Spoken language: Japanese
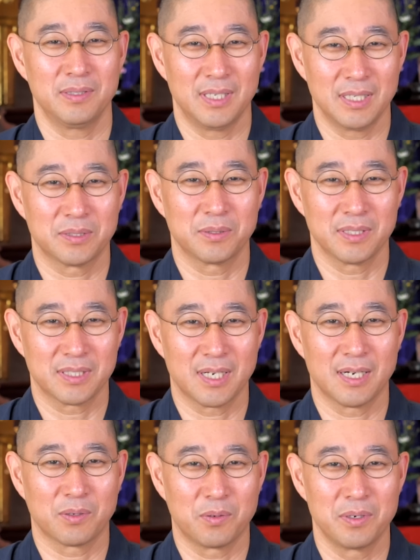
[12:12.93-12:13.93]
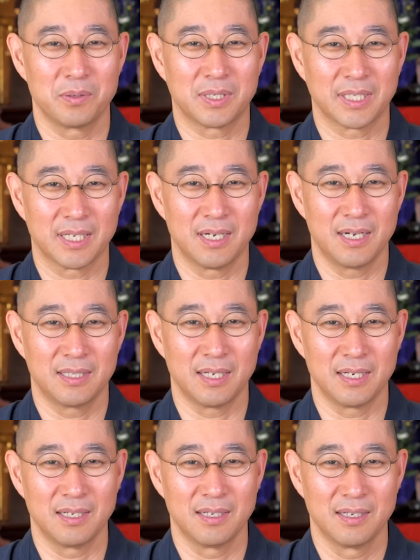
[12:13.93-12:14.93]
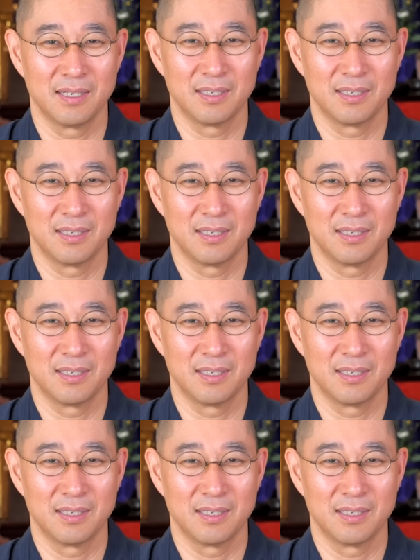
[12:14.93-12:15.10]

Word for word: んな人たちから声をかけられたり